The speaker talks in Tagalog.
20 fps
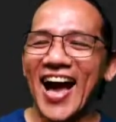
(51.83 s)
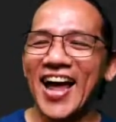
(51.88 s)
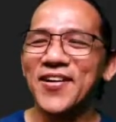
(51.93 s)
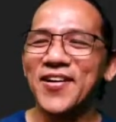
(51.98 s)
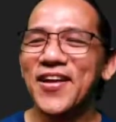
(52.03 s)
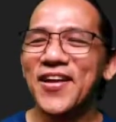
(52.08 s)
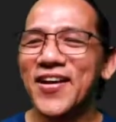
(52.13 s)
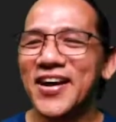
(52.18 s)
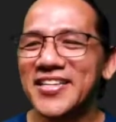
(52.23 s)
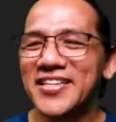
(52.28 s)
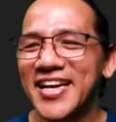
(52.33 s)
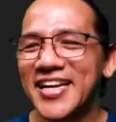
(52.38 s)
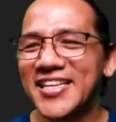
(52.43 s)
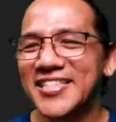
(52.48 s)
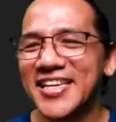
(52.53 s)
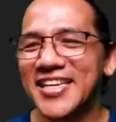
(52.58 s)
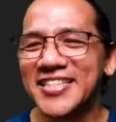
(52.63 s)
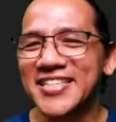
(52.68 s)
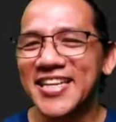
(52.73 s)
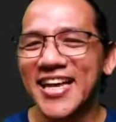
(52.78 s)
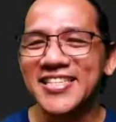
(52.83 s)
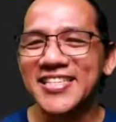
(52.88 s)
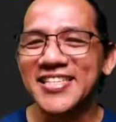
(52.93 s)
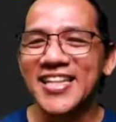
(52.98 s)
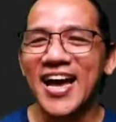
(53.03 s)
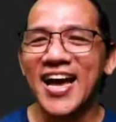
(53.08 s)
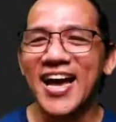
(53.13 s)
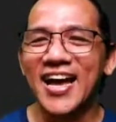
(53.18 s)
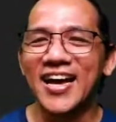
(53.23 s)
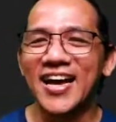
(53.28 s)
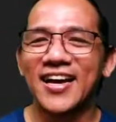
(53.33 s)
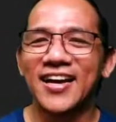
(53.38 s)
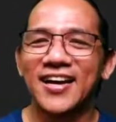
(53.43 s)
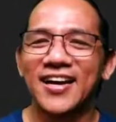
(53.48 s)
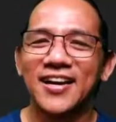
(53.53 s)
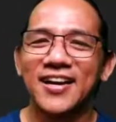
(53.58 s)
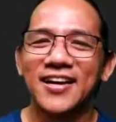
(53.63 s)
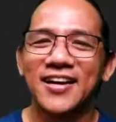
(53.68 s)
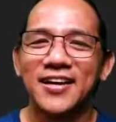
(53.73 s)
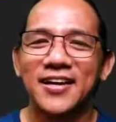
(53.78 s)
ano daw ang chances class na
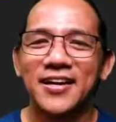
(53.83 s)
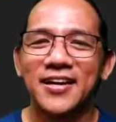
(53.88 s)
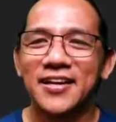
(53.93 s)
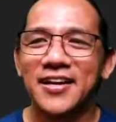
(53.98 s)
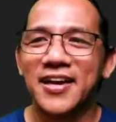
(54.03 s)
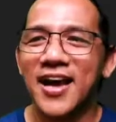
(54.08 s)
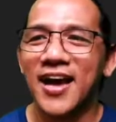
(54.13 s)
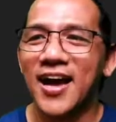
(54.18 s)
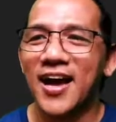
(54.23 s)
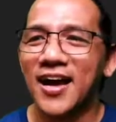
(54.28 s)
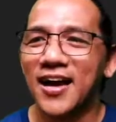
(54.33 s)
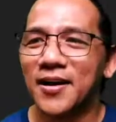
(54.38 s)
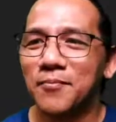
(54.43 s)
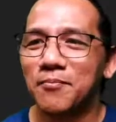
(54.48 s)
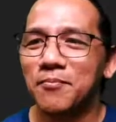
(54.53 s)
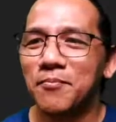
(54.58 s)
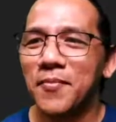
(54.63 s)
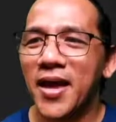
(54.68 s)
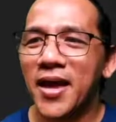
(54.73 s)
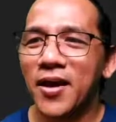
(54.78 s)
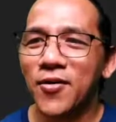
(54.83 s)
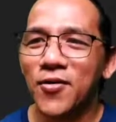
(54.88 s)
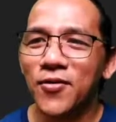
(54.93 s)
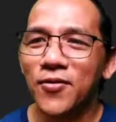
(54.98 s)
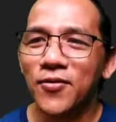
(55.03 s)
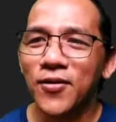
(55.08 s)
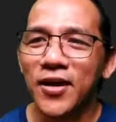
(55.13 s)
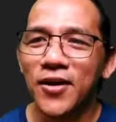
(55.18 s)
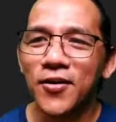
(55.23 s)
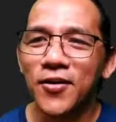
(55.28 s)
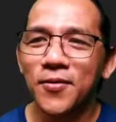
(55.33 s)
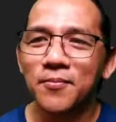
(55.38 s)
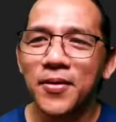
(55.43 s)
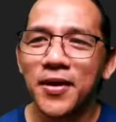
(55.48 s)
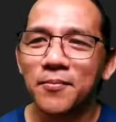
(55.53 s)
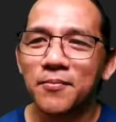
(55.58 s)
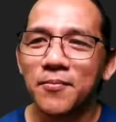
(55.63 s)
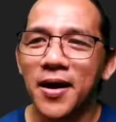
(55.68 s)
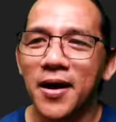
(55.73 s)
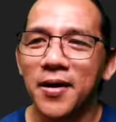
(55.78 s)
na merong ano,
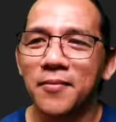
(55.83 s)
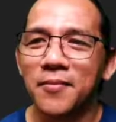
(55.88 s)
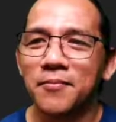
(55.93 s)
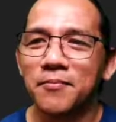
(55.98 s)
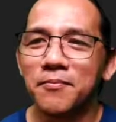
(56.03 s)
mer, ma,